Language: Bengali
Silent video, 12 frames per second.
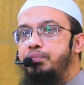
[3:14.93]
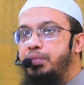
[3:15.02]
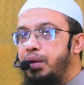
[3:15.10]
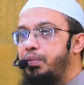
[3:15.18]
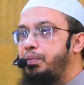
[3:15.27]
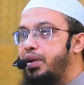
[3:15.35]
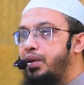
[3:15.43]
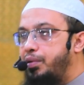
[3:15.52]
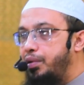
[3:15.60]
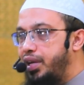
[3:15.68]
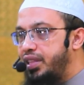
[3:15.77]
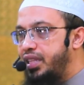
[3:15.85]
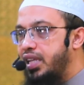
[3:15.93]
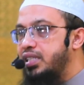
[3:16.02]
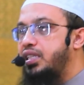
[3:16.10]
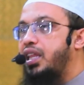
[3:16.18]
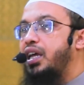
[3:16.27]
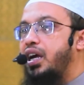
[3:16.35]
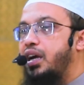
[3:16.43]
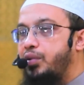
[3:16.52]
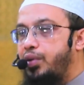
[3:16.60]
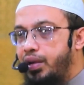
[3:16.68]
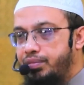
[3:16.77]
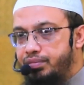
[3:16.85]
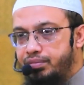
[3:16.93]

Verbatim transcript: মা বাবার হয়ে দান সাদাকা করা